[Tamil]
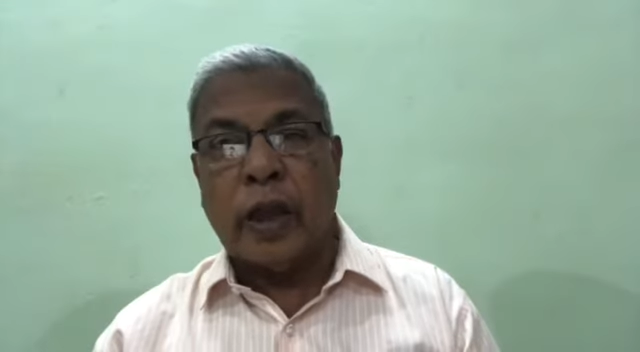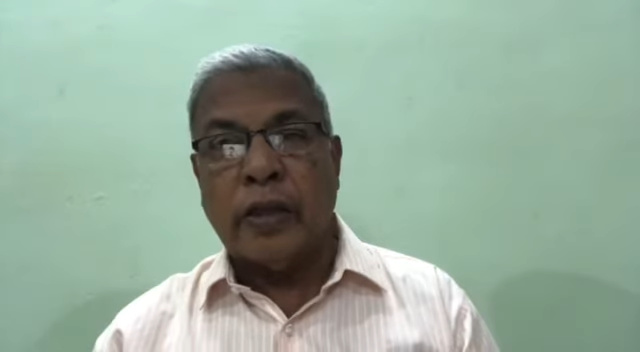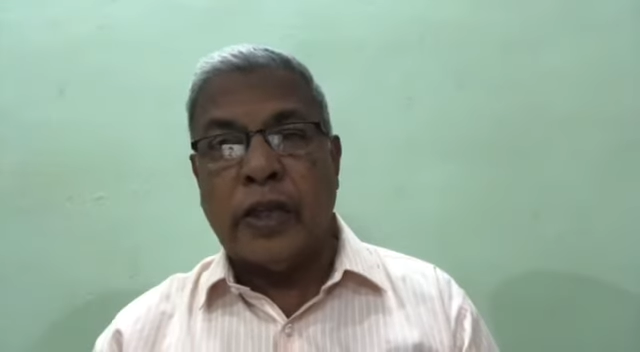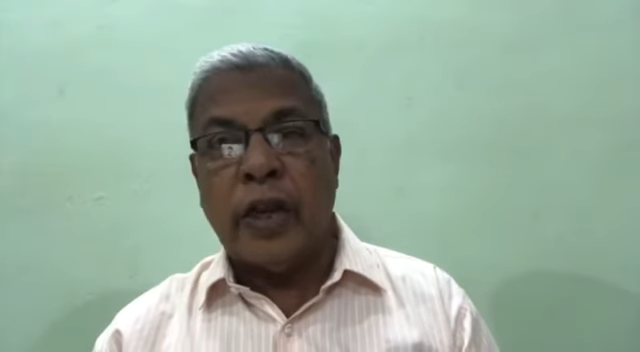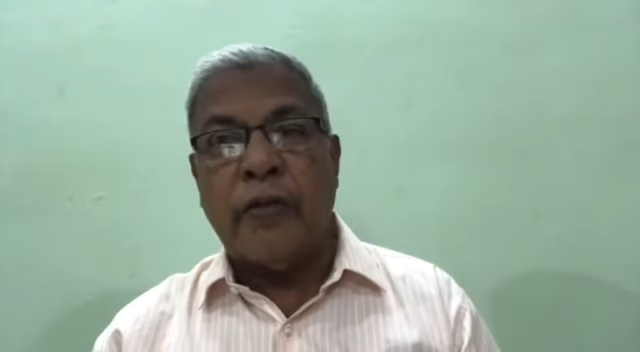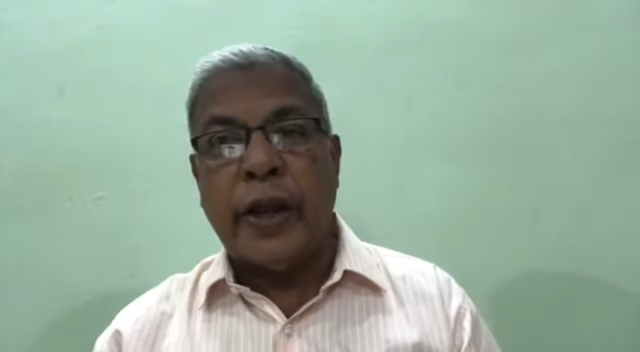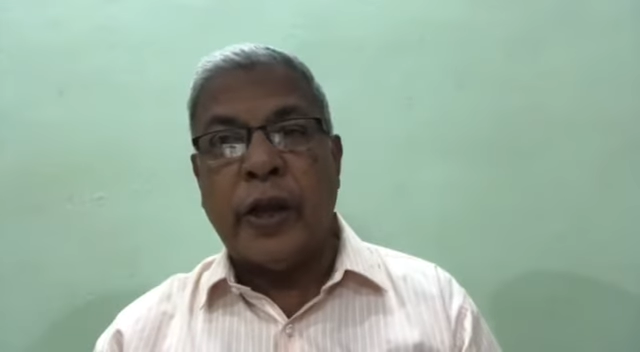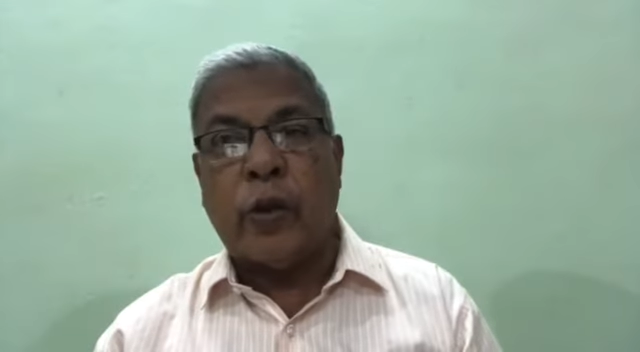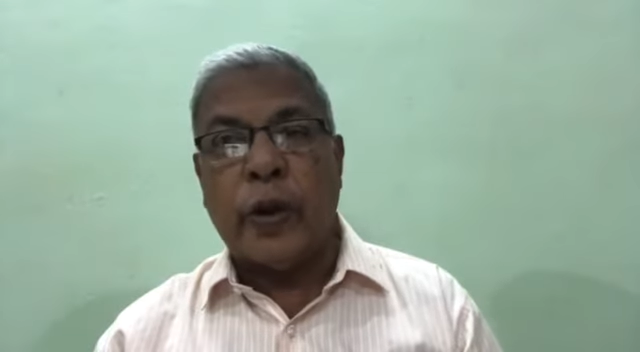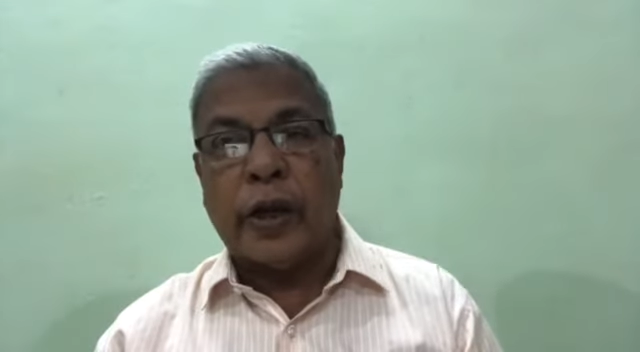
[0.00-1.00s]
தன்
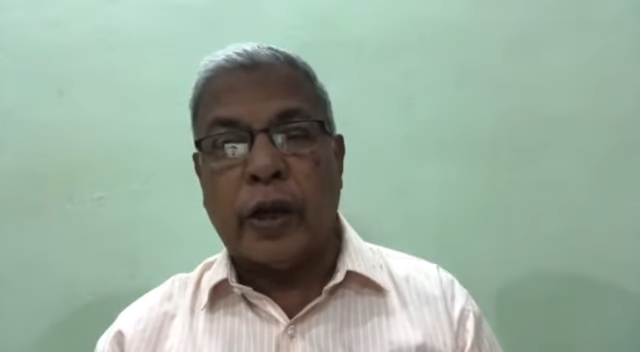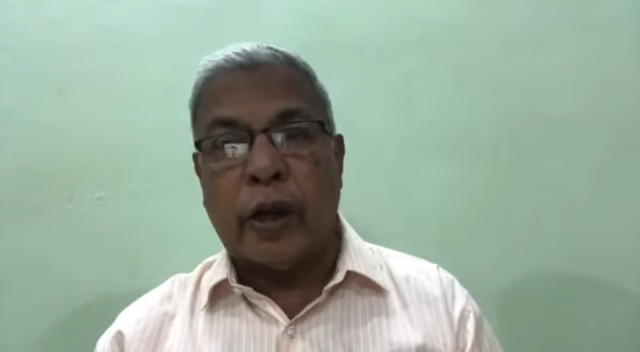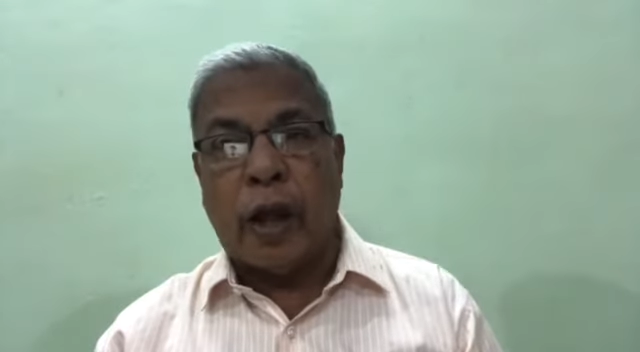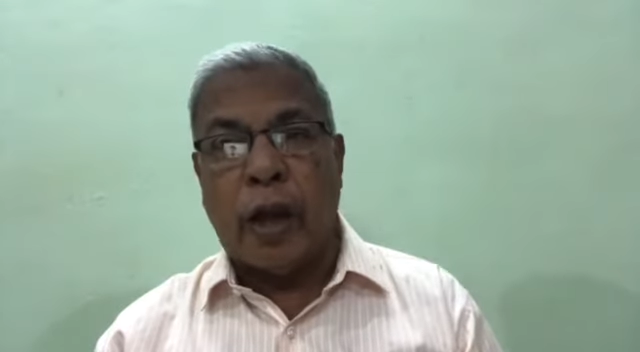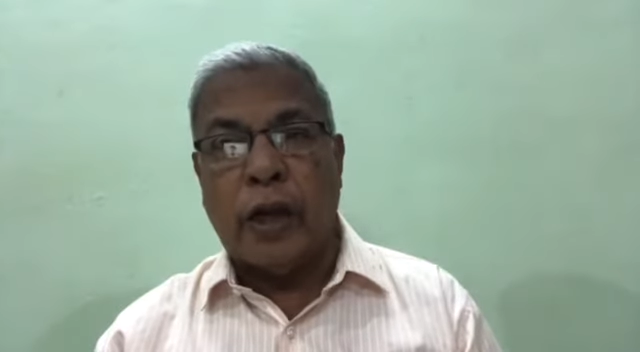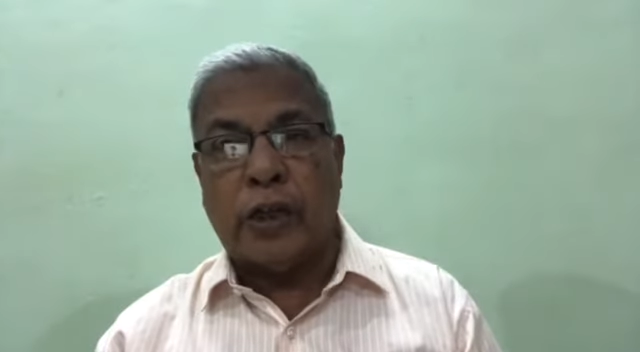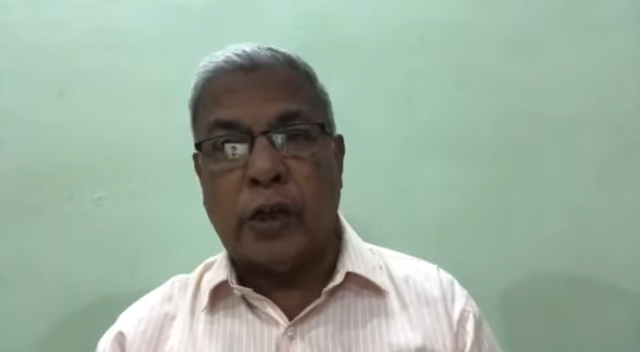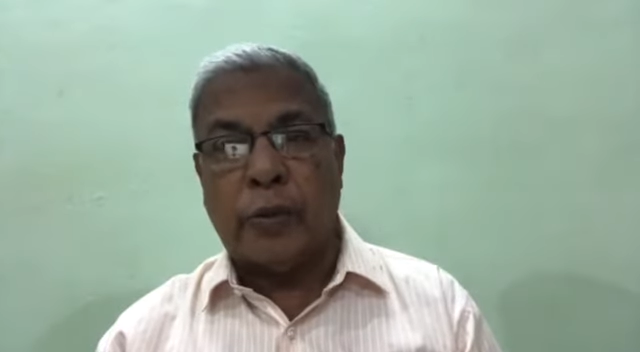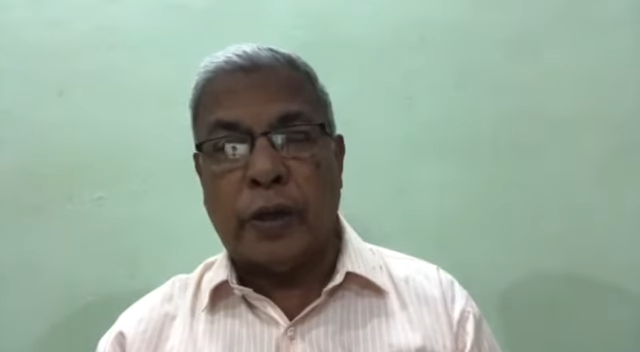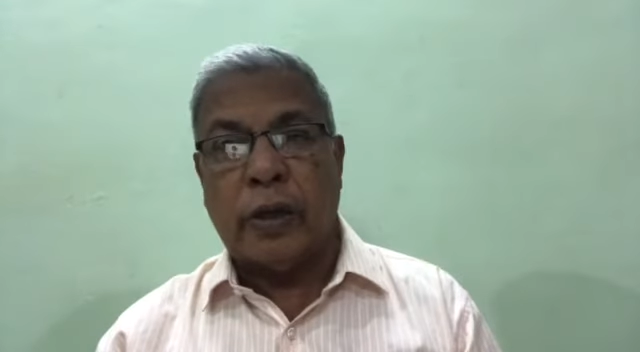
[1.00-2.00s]
ஜீவனை கொடுக்கிறான் என்று
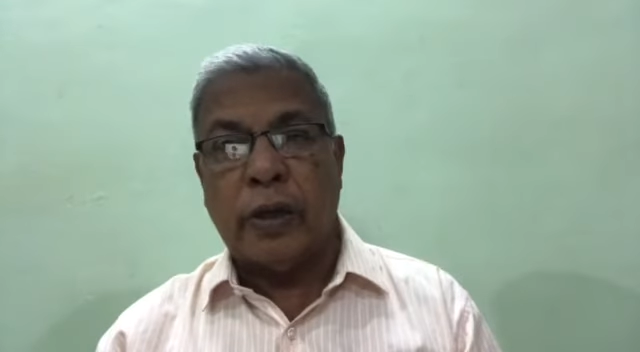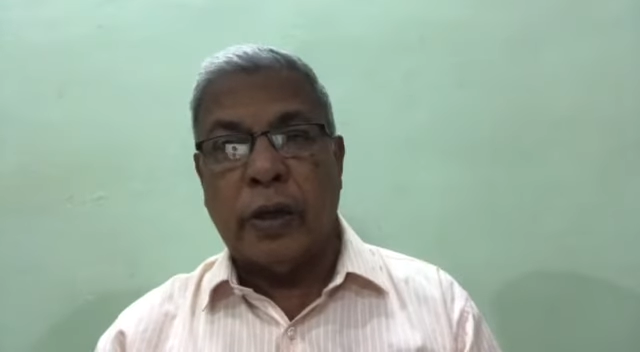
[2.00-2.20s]
சொல்கிறது